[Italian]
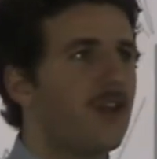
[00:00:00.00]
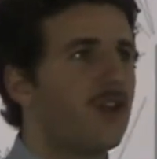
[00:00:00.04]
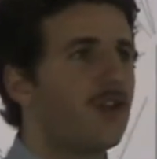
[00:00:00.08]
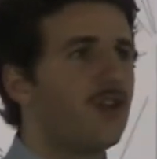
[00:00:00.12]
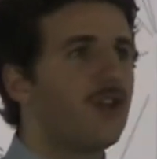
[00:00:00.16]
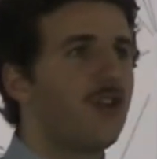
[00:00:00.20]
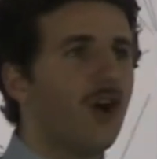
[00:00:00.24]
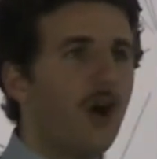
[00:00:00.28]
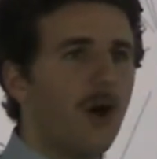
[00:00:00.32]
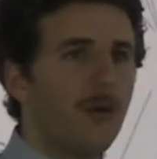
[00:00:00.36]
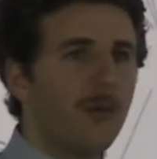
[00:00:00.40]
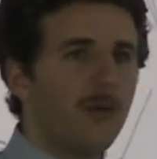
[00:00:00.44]

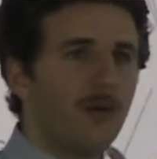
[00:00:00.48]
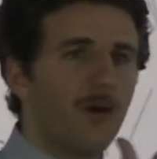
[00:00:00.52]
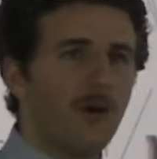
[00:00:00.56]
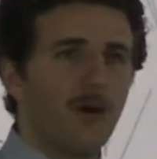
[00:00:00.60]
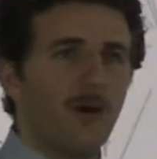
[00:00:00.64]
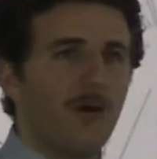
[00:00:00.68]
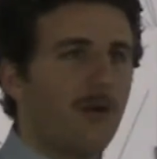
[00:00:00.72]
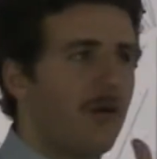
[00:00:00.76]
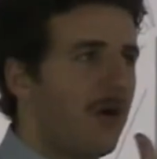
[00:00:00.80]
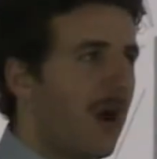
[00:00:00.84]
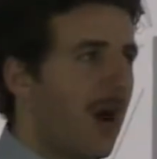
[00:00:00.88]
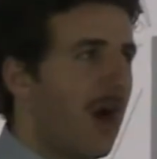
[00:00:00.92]

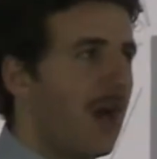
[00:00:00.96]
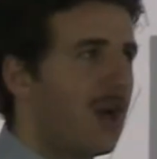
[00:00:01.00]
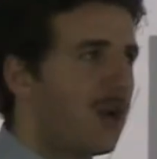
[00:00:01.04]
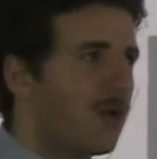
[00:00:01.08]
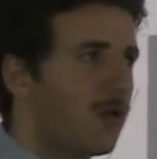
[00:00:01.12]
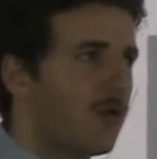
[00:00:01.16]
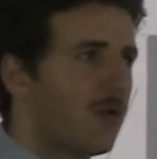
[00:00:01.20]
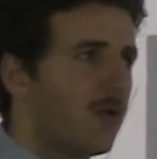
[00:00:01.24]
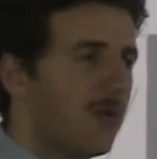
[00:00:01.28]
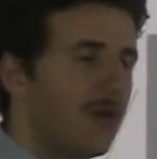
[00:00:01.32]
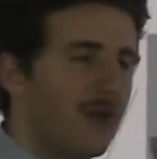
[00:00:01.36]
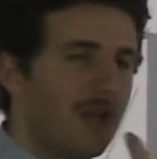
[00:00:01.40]
dopo
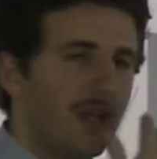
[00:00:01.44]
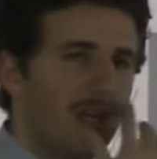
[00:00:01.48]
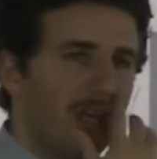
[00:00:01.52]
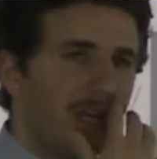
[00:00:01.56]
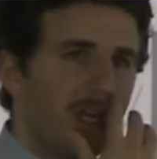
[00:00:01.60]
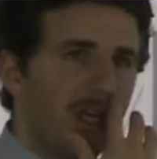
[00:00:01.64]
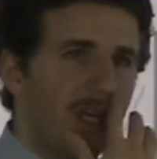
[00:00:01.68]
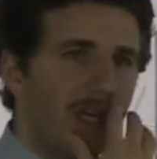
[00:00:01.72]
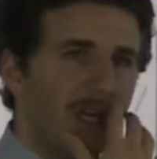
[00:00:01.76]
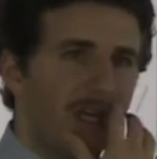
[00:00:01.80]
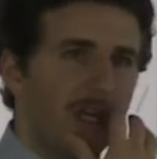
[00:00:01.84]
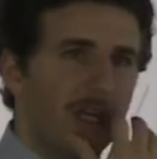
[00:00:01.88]

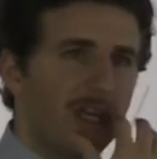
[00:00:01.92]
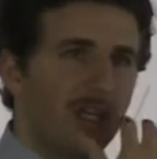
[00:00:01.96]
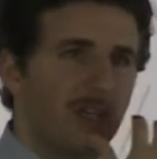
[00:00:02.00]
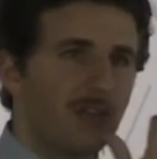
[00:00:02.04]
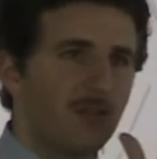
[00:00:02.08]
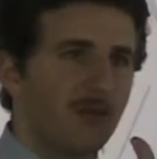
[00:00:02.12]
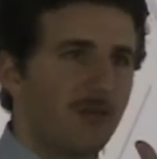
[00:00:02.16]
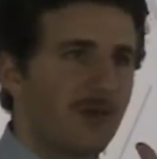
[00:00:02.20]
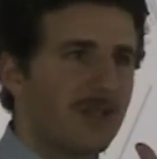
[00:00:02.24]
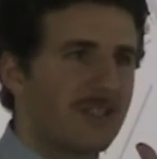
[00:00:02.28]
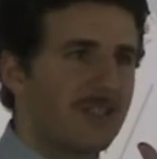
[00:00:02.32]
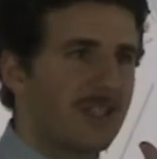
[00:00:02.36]
alcuni
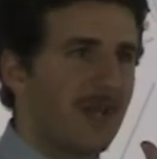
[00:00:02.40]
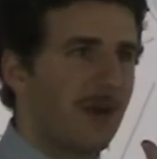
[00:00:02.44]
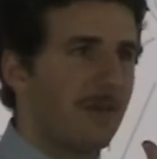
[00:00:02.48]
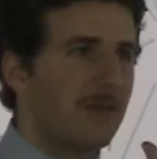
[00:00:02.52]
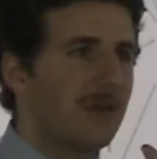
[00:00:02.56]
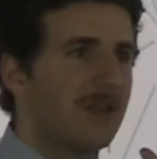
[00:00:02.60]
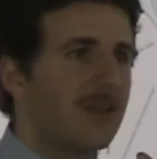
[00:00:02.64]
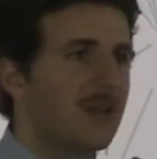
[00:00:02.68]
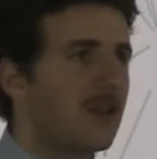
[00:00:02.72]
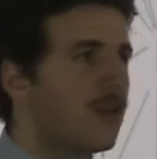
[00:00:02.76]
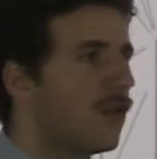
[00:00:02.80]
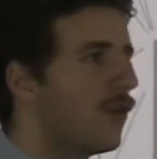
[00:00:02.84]
Super
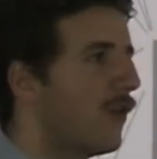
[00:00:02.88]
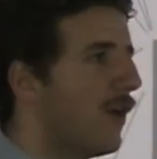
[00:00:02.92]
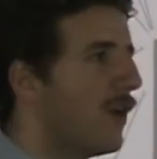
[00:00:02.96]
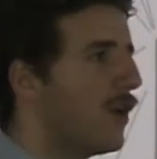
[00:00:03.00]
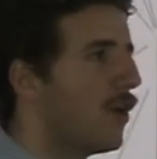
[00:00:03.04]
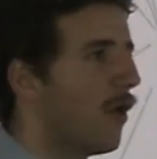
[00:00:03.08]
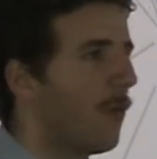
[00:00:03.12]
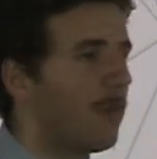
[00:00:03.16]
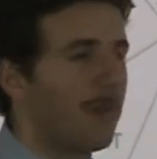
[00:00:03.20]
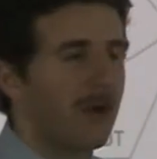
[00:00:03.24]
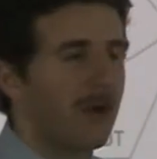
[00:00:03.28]
Summit dove io ho